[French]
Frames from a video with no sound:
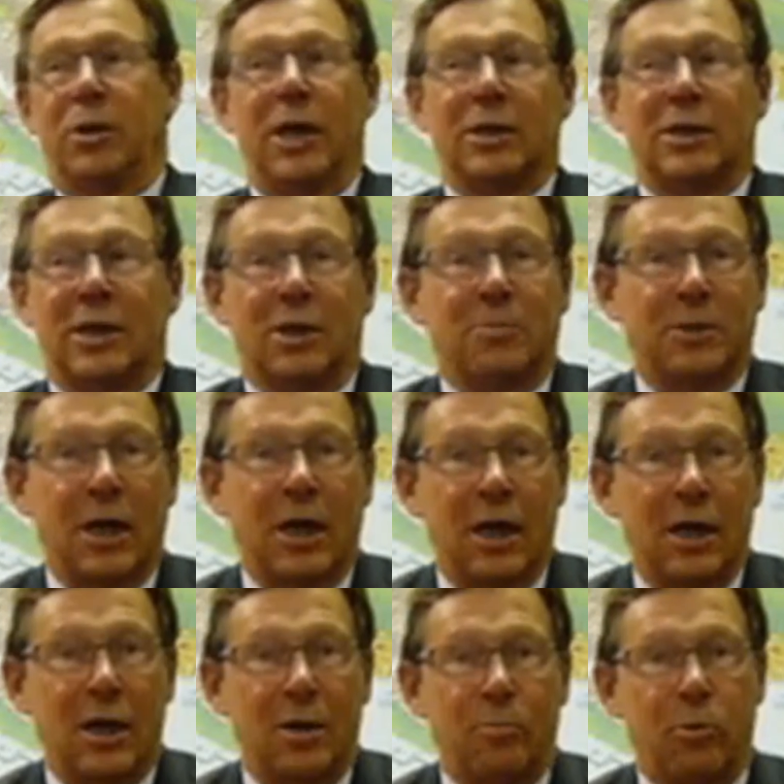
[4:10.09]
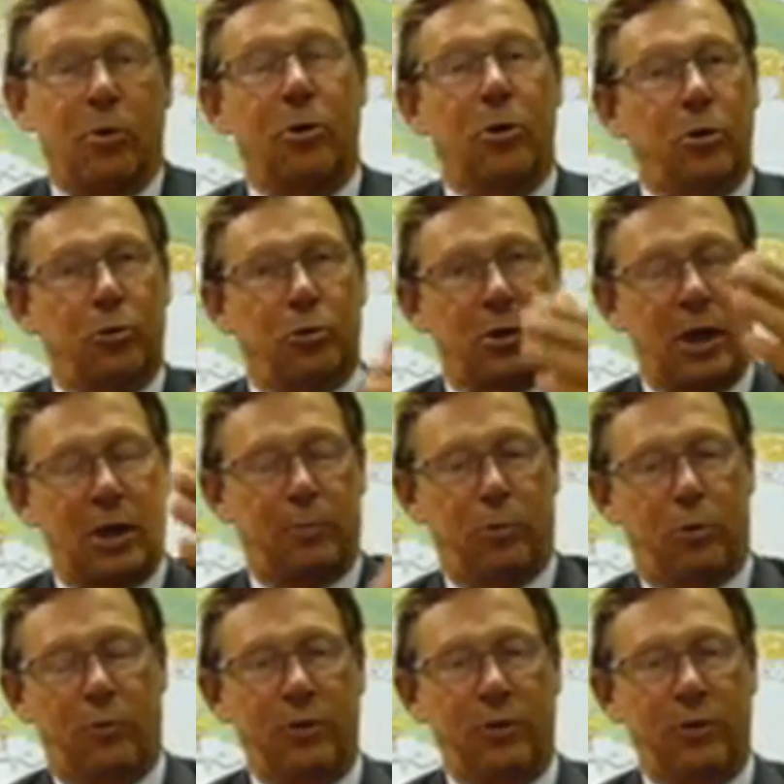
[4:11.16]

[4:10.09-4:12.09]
peux rien, c'est comme ça. Bon. Donc